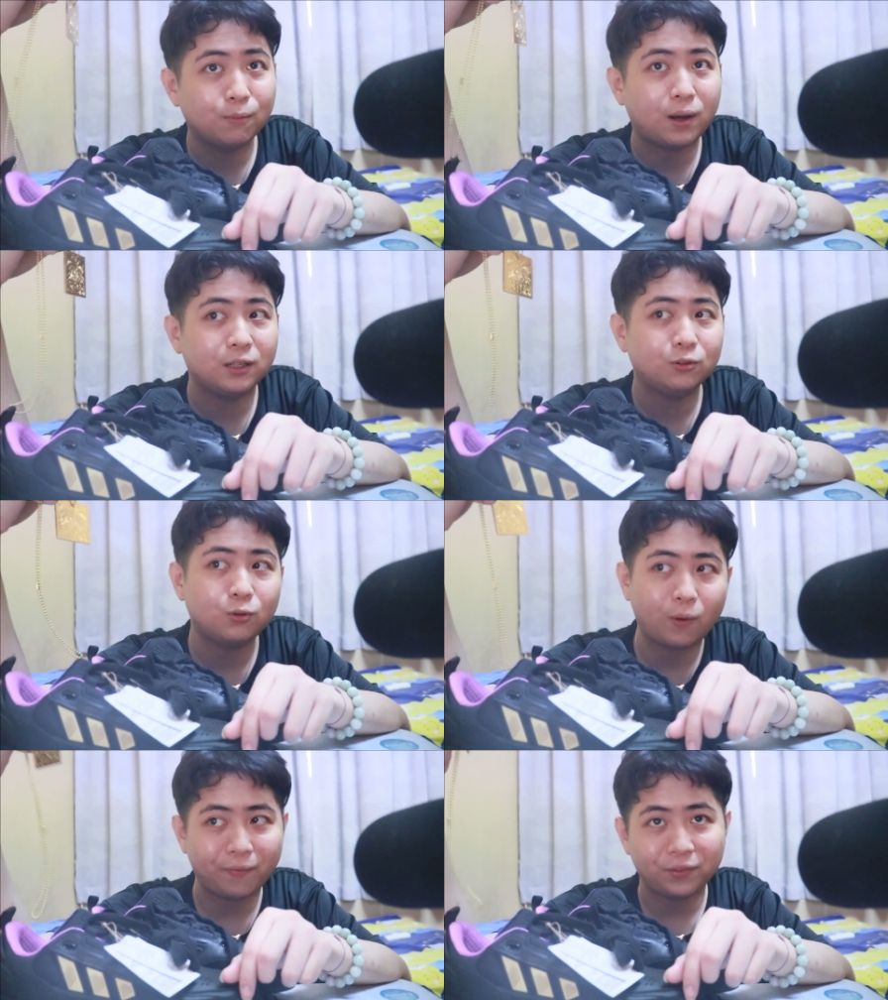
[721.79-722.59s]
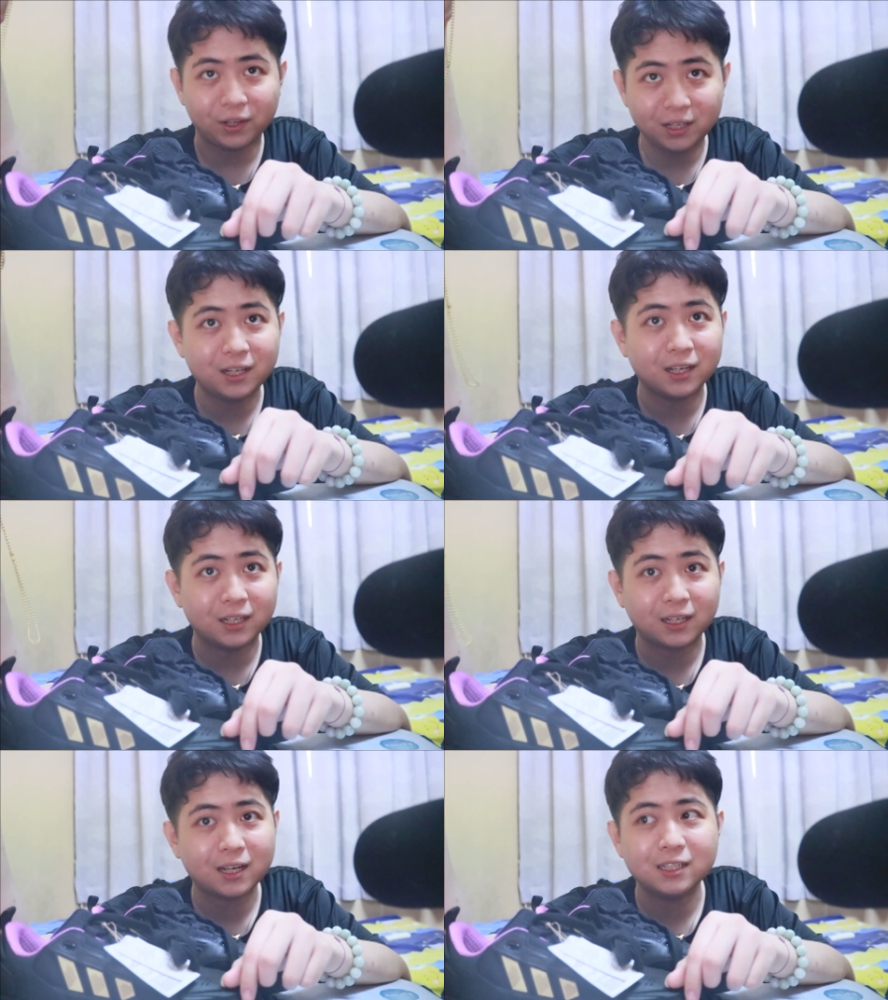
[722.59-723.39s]
蛮短的一个
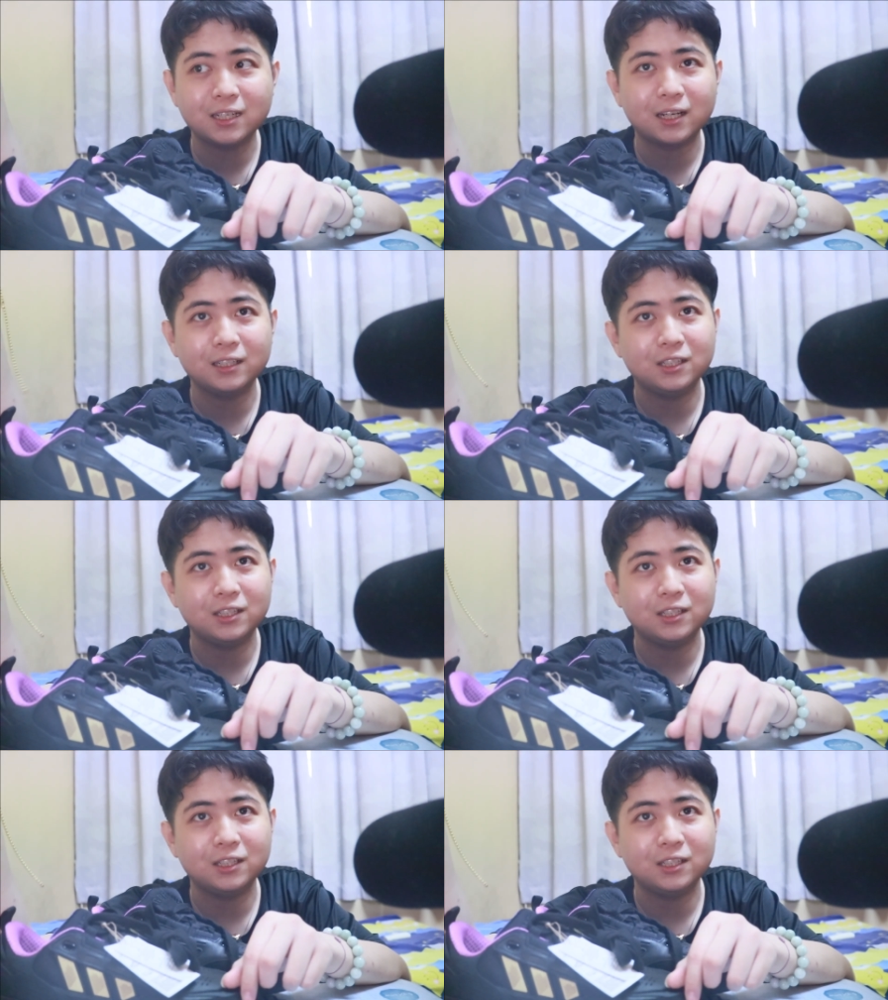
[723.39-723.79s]
的开箱。